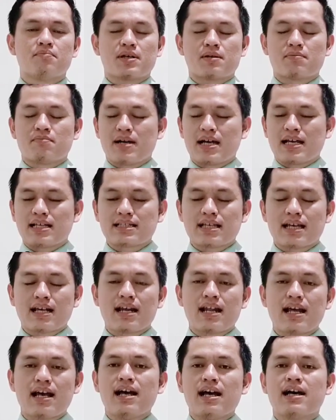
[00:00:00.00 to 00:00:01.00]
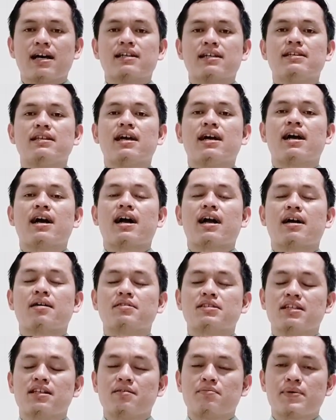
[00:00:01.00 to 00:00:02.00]
Permasalahan yang
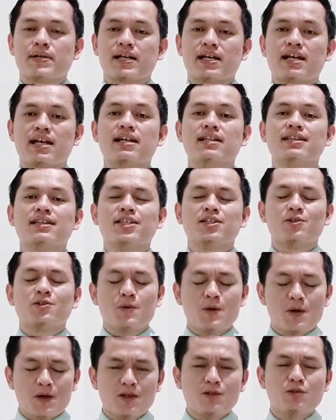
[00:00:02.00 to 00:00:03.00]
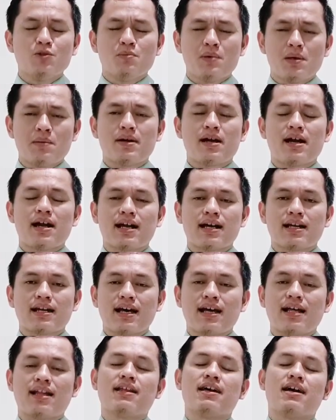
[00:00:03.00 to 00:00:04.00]
akan silih berganti itu, itu memang akan
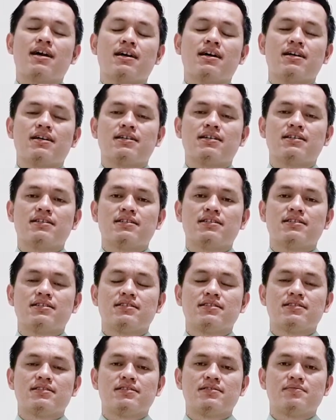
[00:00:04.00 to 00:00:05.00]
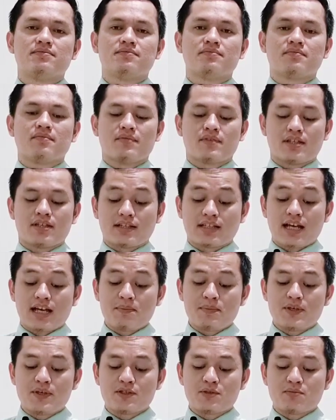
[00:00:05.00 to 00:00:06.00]
ada.
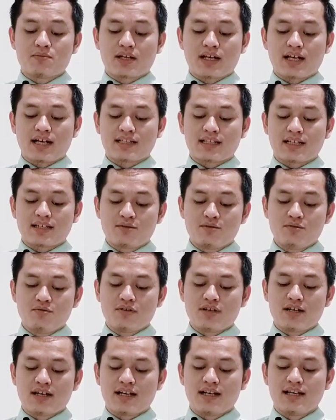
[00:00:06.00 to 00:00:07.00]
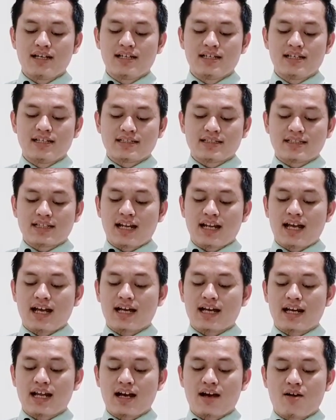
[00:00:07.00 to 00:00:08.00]
Tetapi Yesus berkata juga,
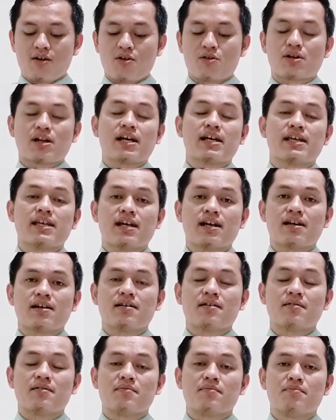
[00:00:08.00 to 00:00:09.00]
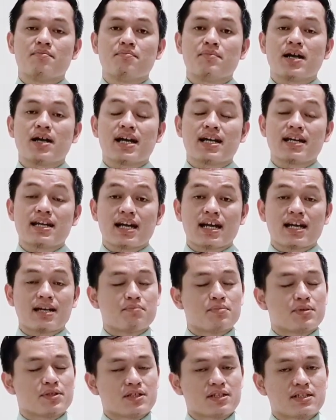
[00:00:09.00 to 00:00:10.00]
celakalah orang yang
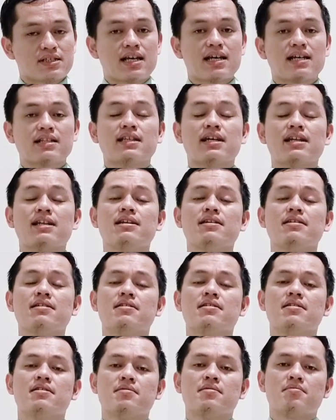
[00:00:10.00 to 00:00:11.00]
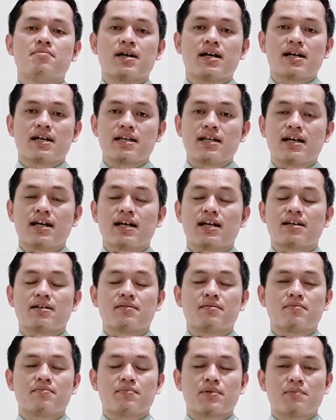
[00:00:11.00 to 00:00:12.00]
mengadakan penyesatan,
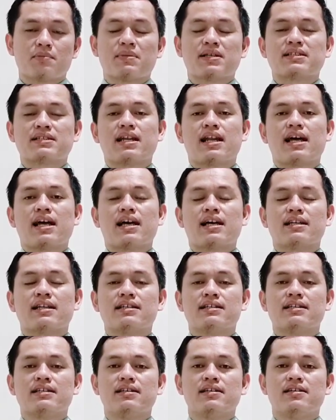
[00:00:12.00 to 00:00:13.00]
mengadakan permasalahan.